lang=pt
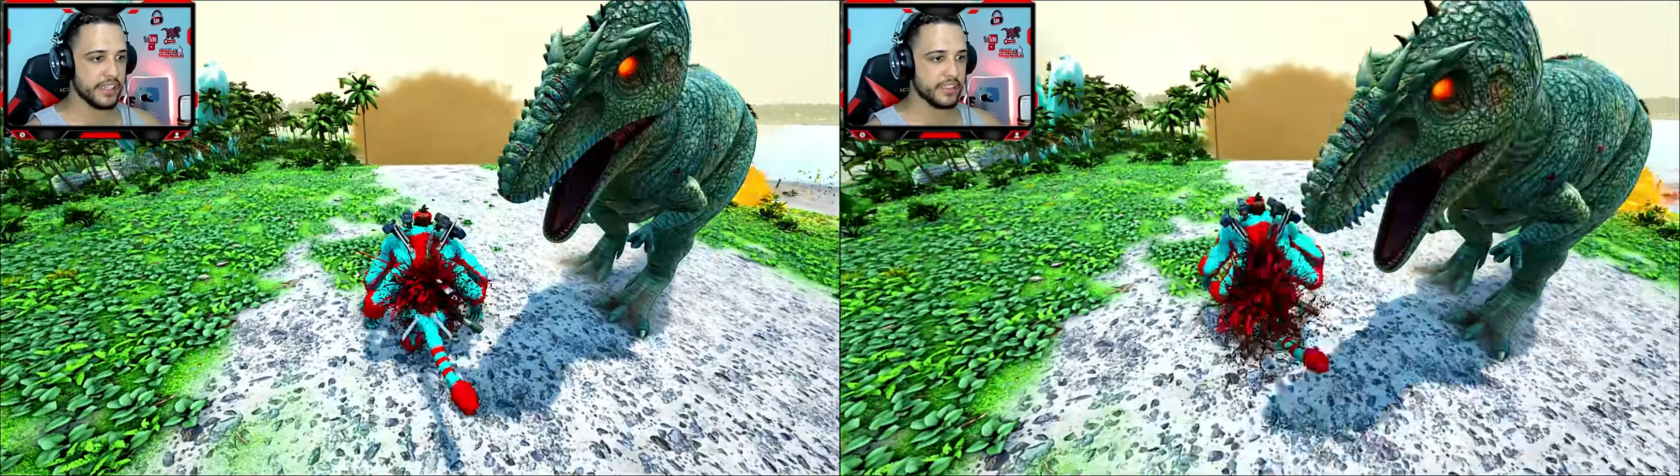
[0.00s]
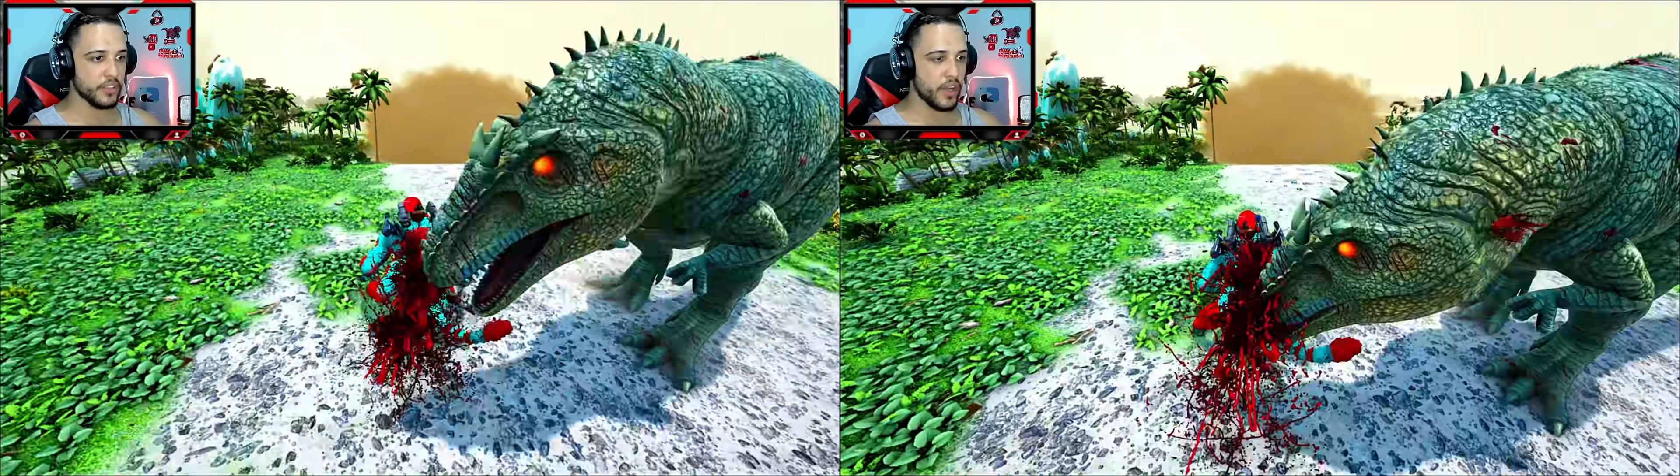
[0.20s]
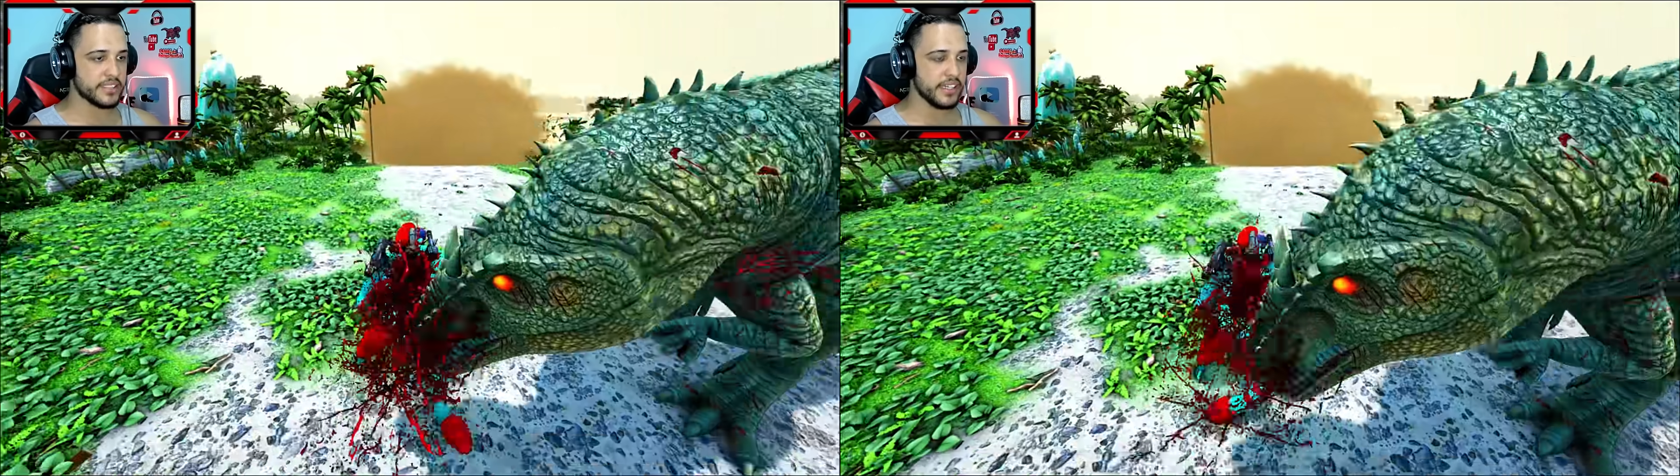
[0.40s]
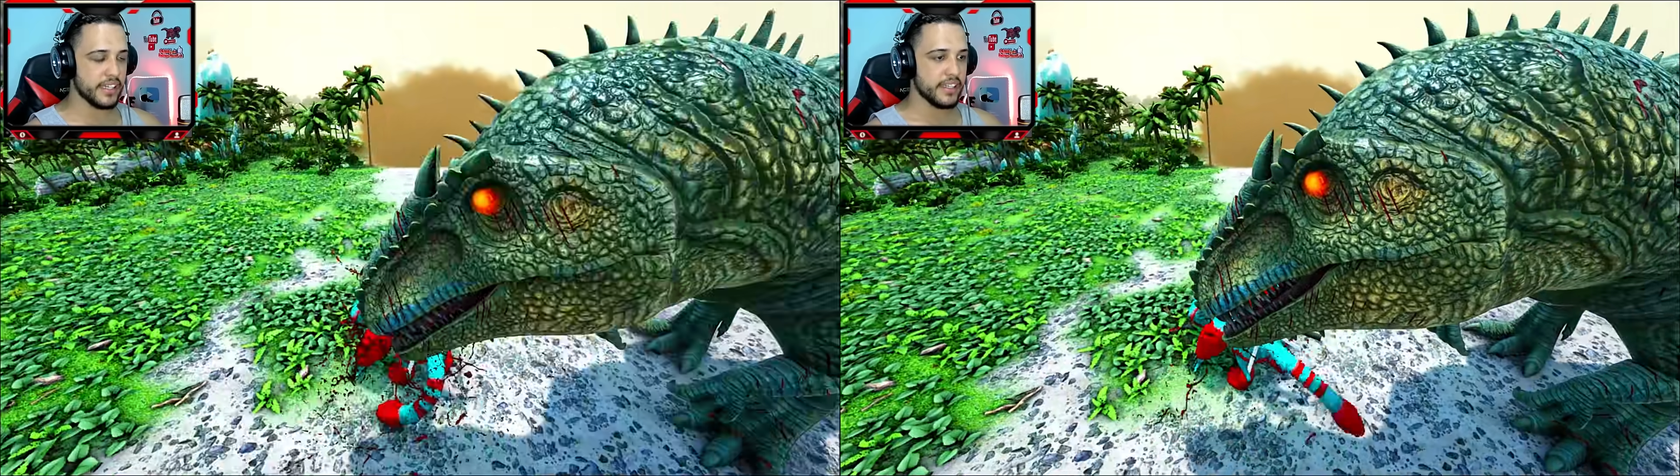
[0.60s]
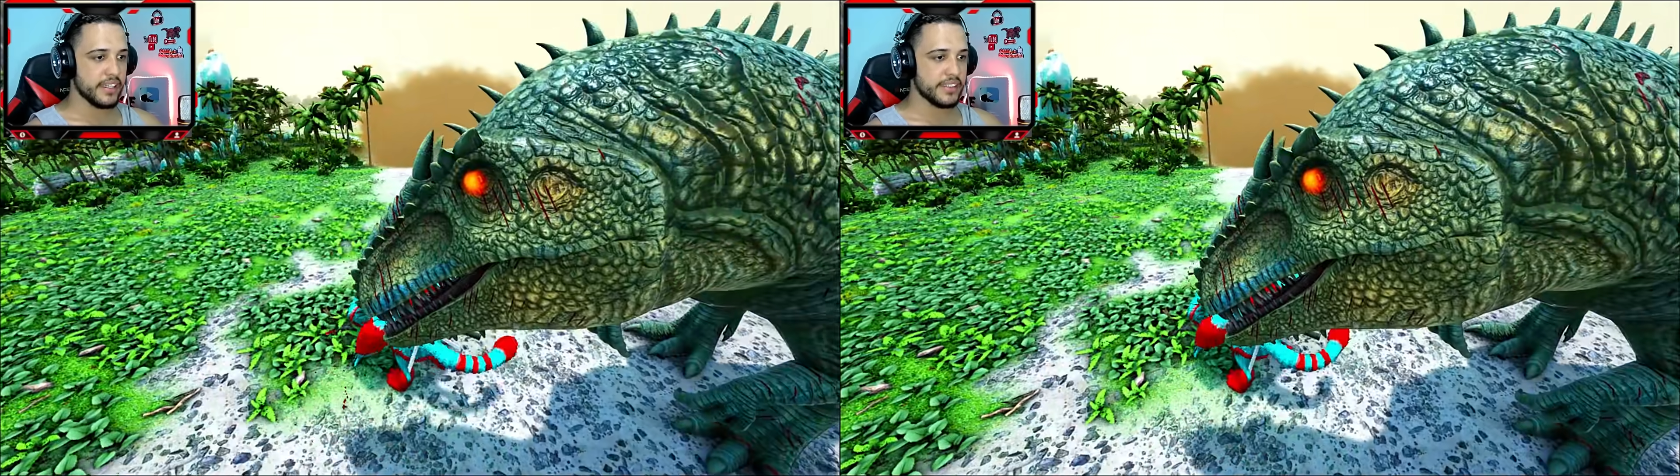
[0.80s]
ai,
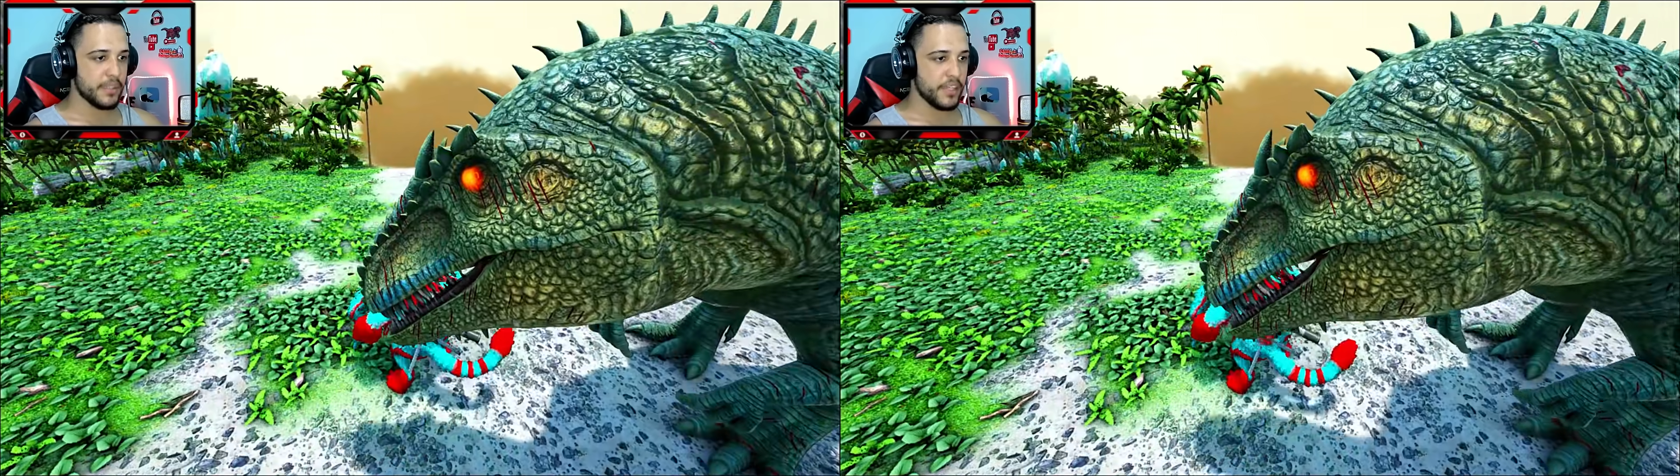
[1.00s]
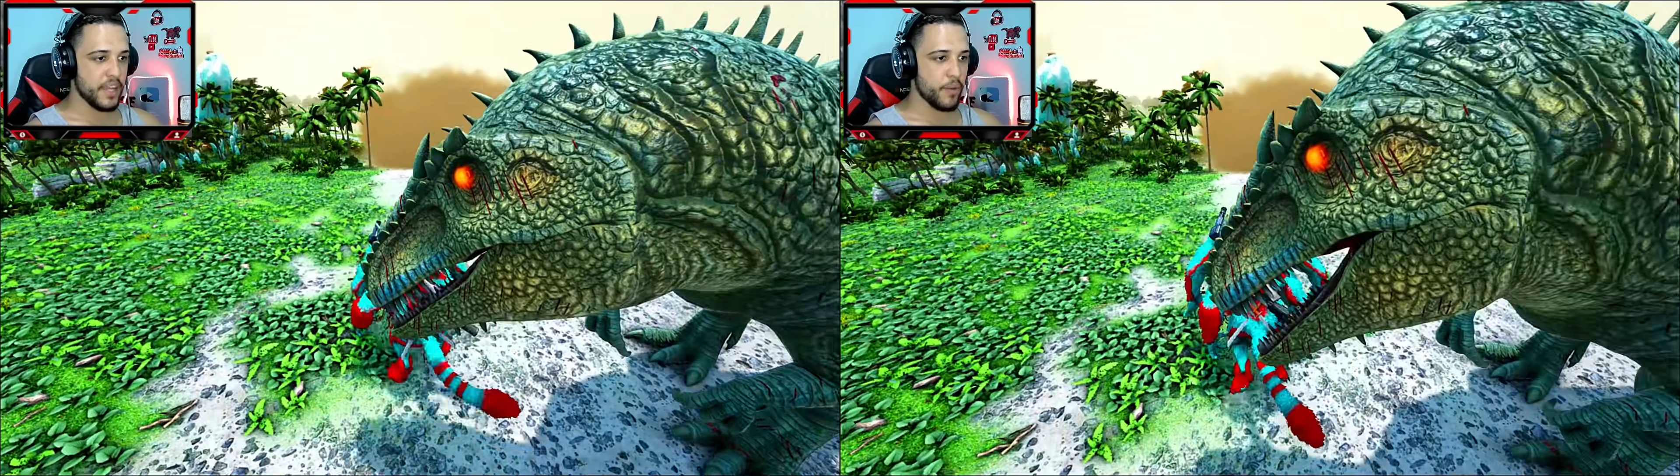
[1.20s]
nossa, já me